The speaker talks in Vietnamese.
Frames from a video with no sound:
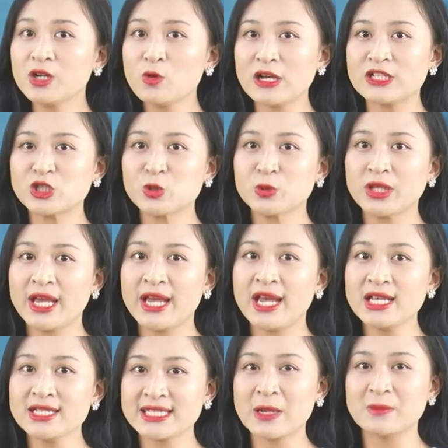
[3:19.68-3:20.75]
đứng ngoài xu
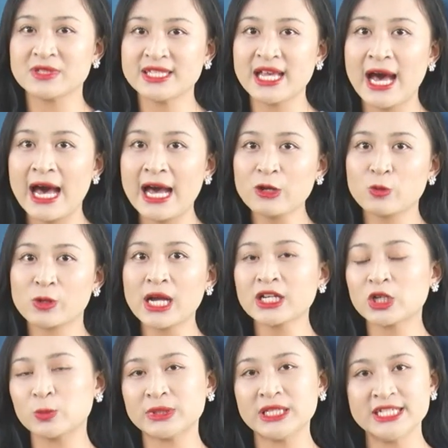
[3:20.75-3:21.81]
thế giảm giá của
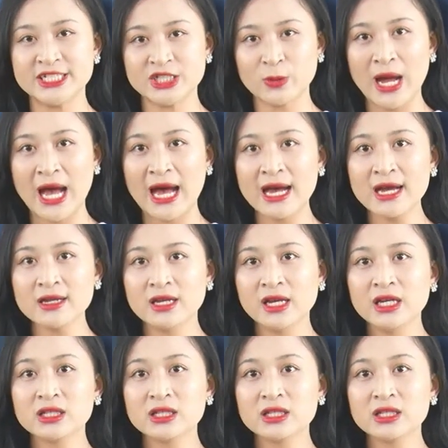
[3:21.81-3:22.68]
các đồng tiền châu Á